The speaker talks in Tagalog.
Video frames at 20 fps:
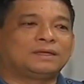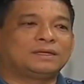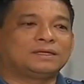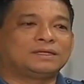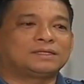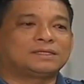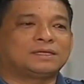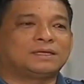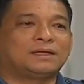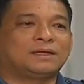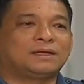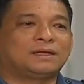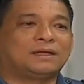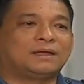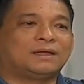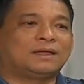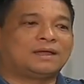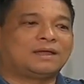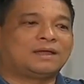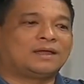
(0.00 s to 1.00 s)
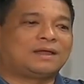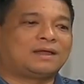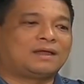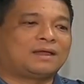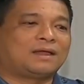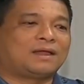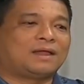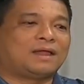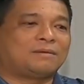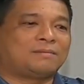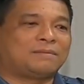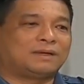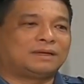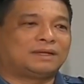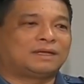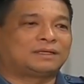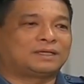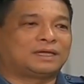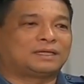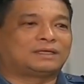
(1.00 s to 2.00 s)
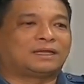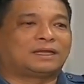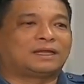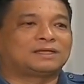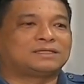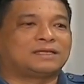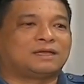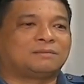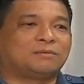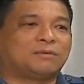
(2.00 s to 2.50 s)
niya is uh, habang nagtatare siya,